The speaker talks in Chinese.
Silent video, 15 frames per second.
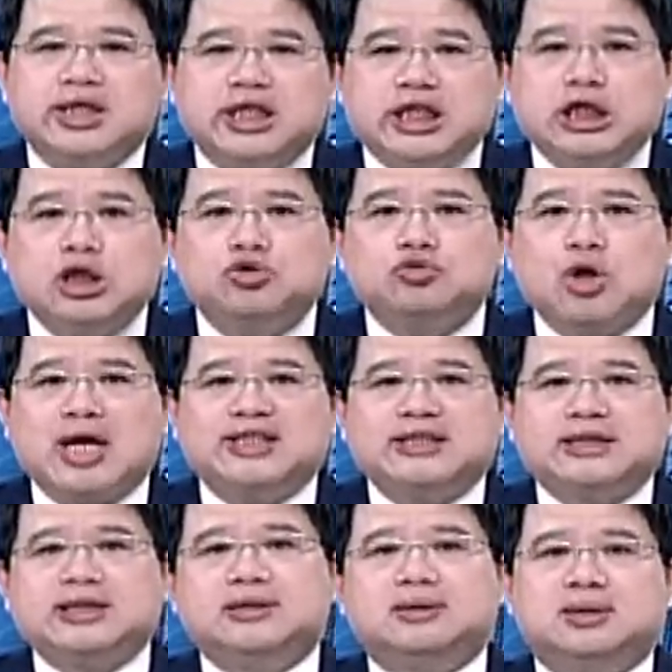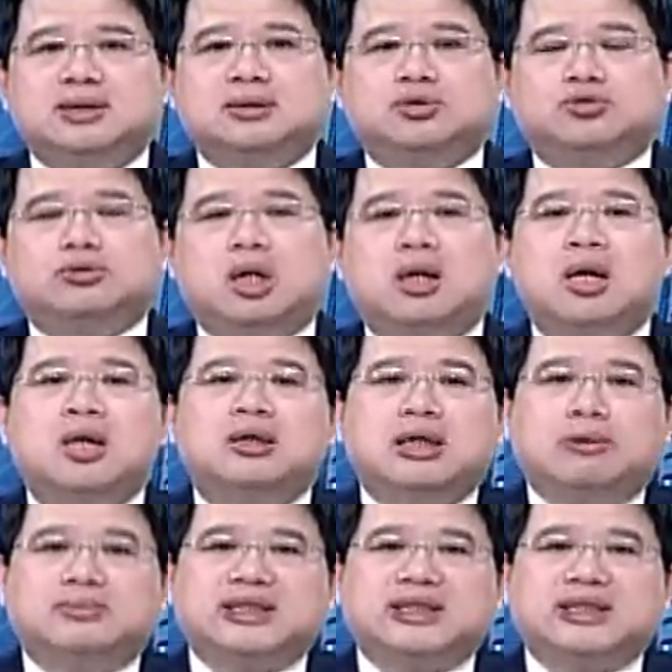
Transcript: 移转性支出啊，那我